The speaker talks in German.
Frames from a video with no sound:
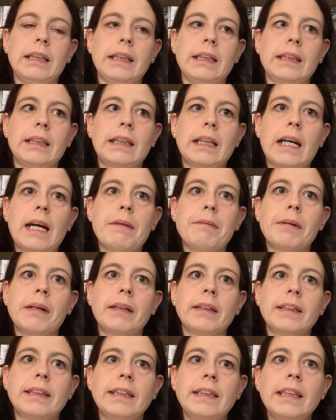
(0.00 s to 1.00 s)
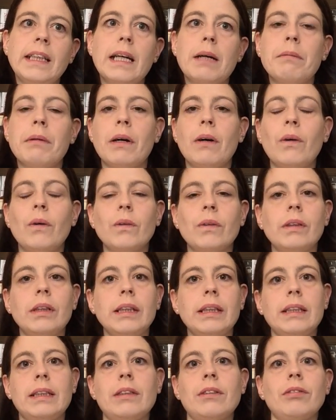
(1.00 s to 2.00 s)
ich habe sie aber auch
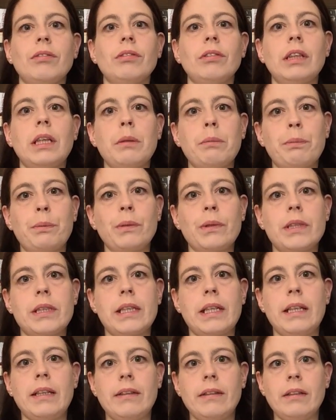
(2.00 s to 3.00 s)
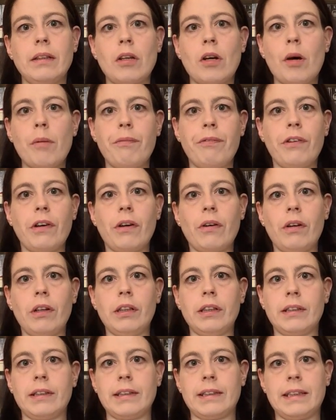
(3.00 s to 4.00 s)
nicht zu 100% in der
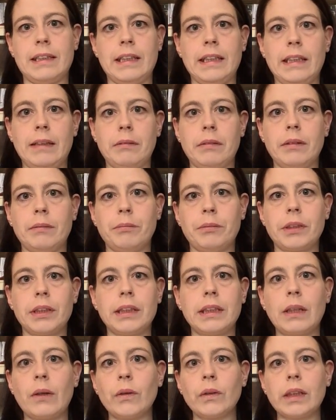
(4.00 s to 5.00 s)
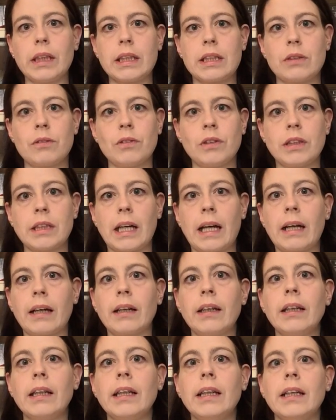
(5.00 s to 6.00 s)
Opferrolle gesehen, muss ich auch dazu
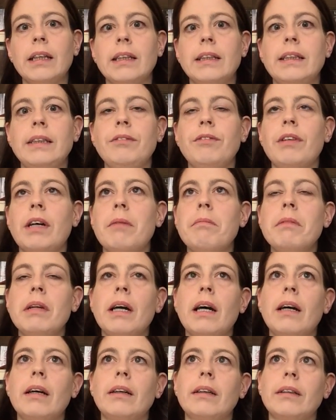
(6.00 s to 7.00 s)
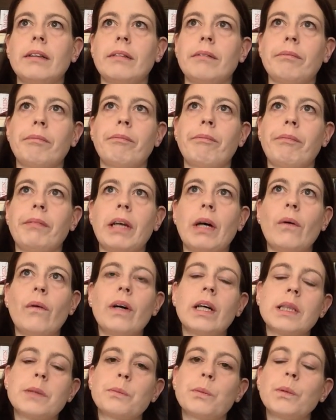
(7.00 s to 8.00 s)
sagen. Sie war mir auch
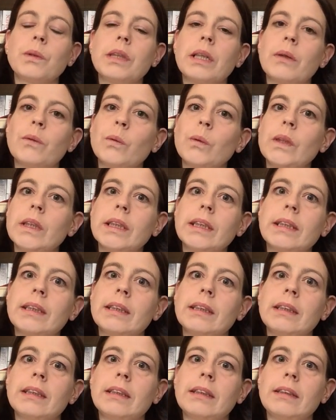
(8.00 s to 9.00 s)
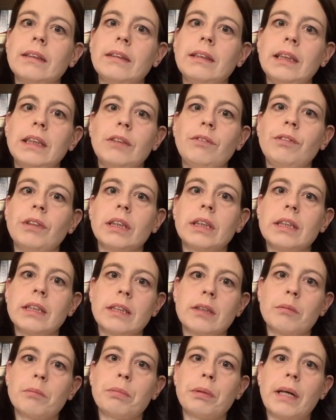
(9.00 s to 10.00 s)
als Protagonistin nicht
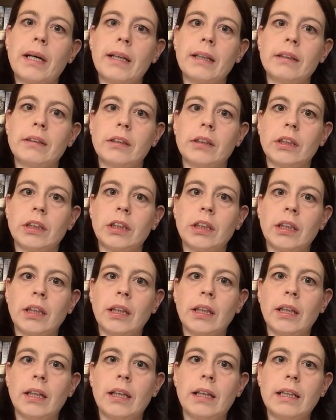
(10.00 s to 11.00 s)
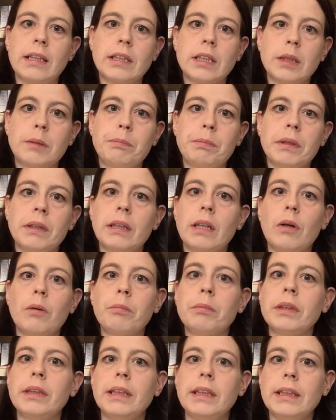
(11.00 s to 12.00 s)
wirklich sympathisch. Also ich bin auch
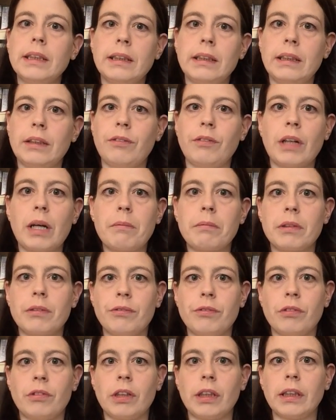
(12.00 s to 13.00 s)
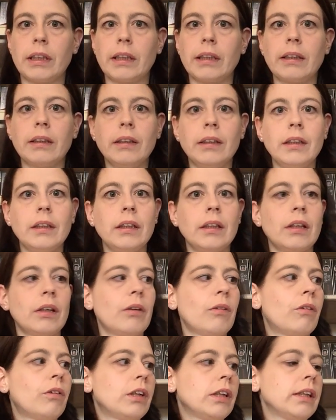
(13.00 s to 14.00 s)
mit ihr nicht warm geworden.
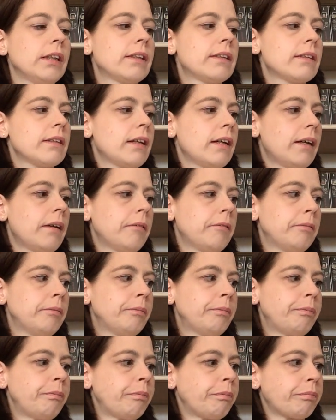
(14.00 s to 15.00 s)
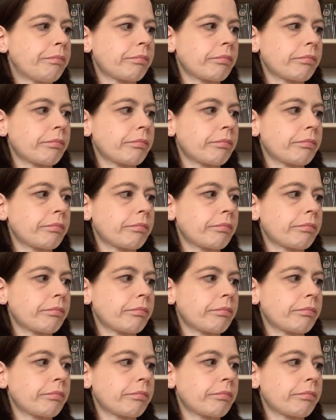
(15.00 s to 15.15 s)
Und ähm,